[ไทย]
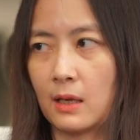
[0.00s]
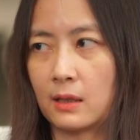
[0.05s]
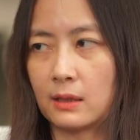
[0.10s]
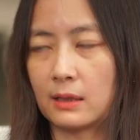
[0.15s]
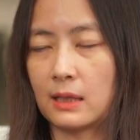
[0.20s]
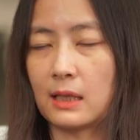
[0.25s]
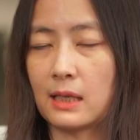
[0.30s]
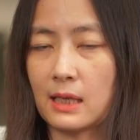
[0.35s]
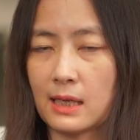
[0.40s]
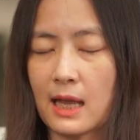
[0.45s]

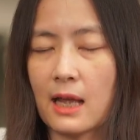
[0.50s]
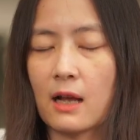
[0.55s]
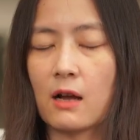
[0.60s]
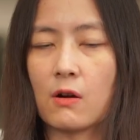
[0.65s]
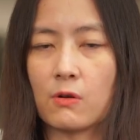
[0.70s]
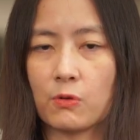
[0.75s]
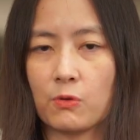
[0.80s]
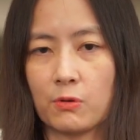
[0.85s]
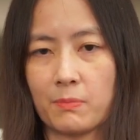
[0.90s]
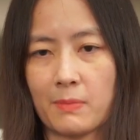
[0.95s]
ในในแง่
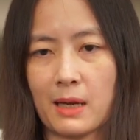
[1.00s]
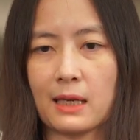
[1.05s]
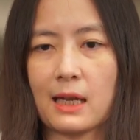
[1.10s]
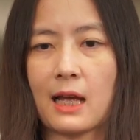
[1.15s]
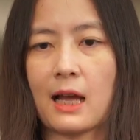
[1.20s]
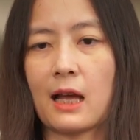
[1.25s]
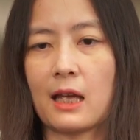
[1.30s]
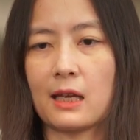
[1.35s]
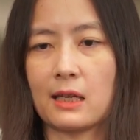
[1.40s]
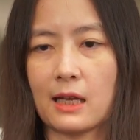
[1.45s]
ของกฎหมาย
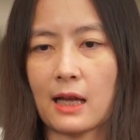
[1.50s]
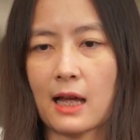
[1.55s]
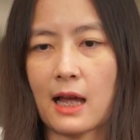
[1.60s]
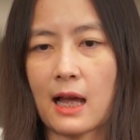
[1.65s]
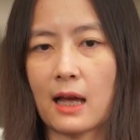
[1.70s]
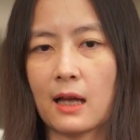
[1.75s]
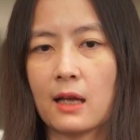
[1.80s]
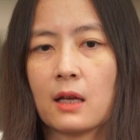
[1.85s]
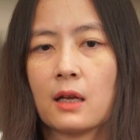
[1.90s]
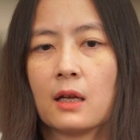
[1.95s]
ไทยนะ
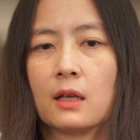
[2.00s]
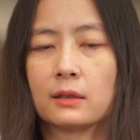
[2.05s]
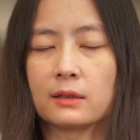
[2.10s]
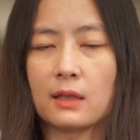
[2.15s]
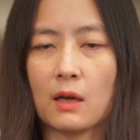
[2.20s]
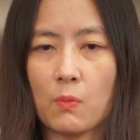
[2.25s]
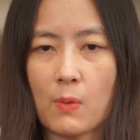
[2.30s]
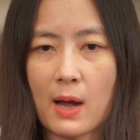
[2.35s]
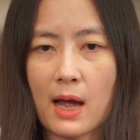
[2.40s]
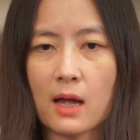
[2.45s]
คะ
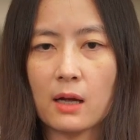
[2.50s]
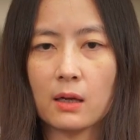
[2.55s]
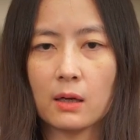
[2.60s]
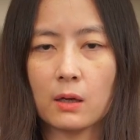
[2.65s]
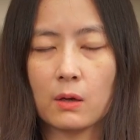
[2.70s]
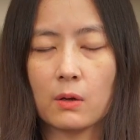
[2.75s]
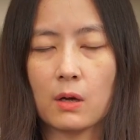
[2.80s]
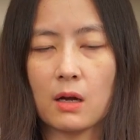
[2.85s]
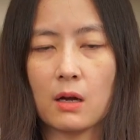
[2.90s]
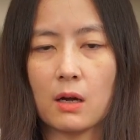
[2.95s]
แต่ว่า
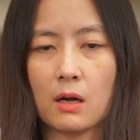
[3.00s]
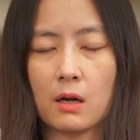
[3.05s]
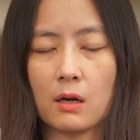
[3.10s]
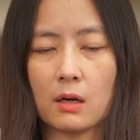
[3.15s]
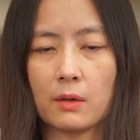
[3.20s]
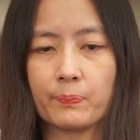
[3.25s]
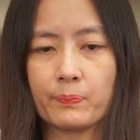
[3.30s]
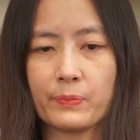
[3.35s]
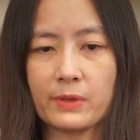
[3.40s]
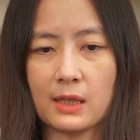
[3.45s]

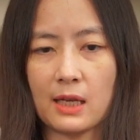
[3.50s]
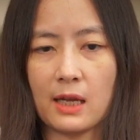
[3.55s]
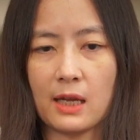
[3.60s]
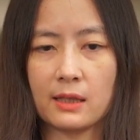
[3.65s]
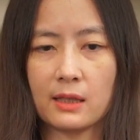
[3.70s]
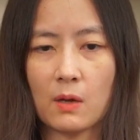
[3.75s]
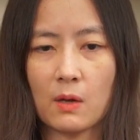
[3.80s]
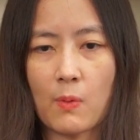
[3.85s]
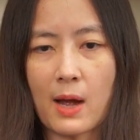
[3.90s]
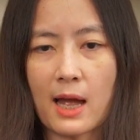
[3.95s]
จะ
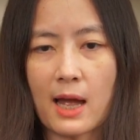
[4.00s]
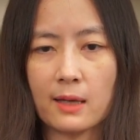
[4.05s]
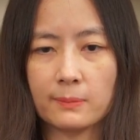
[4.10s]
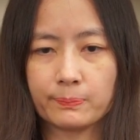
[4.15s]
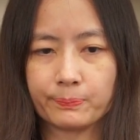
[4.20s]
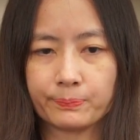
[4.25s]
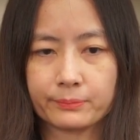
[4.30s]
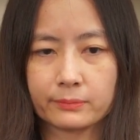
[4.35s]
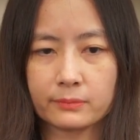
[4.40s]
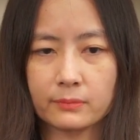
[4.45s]
เห็นได้ว่า
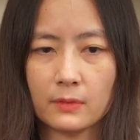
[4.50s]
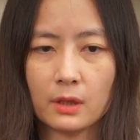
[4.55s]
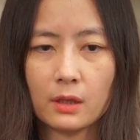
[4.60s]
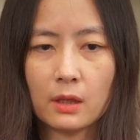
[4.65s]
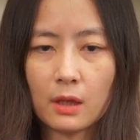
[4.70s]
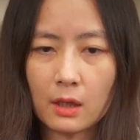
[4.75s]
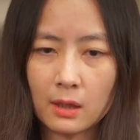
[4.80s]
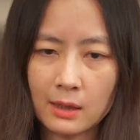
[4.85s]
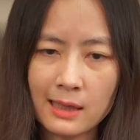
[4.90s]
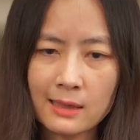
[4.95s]

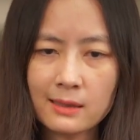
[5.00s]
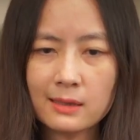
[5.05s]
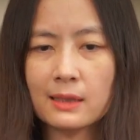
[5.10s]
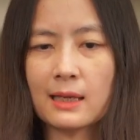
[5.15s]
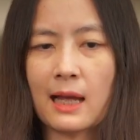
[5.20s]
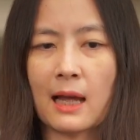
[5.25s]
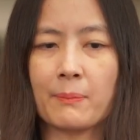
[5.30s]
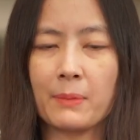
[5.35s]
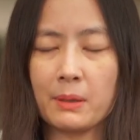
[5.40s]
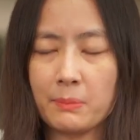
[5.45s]
ลักษ
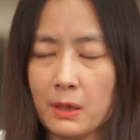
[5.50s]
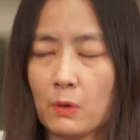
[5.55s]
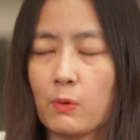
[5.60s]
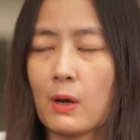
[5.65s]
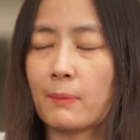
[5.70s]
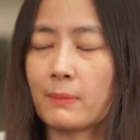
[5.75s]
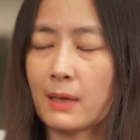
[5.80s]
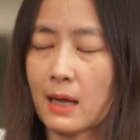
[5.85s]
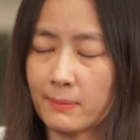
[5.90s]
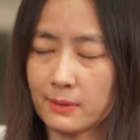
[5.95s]
ณะมันมีค
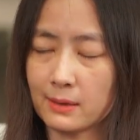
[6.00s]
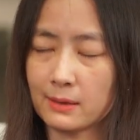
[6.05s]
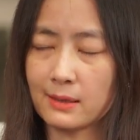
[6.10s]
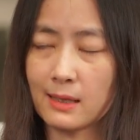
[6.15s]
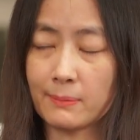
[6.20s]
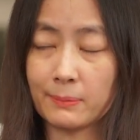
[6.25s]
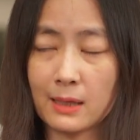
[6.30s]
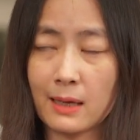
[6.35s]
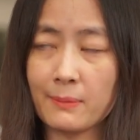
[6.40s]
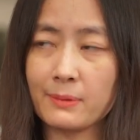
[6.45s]
วามทับ
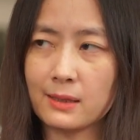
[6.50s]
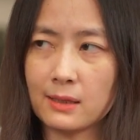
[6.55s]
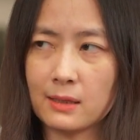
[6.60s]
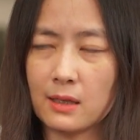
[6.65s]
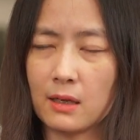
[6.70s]
ซับับ